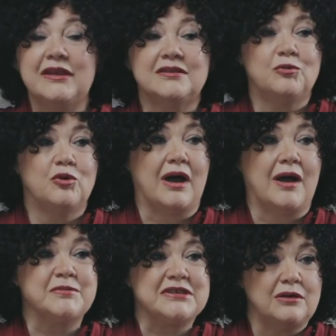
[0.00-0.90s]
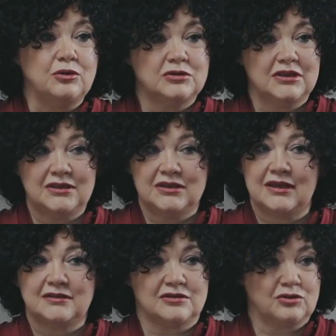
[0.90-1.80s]
Поэтому абсолютно не
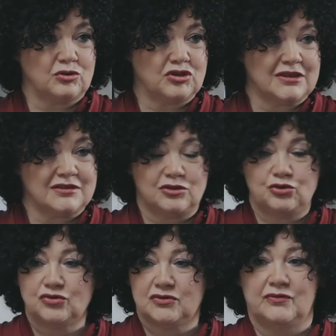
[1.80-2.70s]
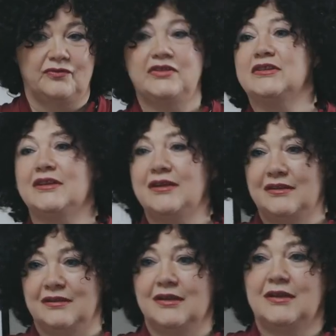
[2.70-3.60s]
надо загружаться чувством
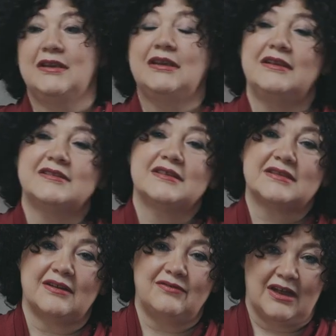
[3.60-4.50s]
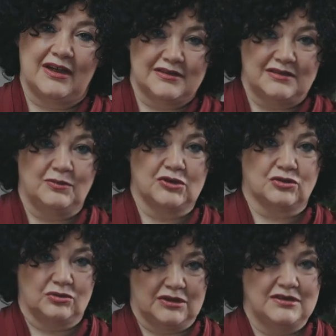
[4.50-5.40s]
вины или заставлять себя
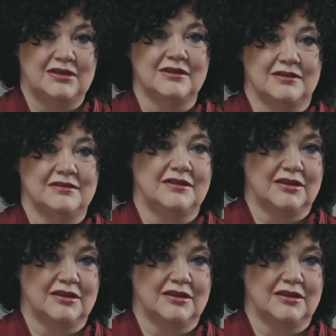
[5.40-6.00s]
что-то делать,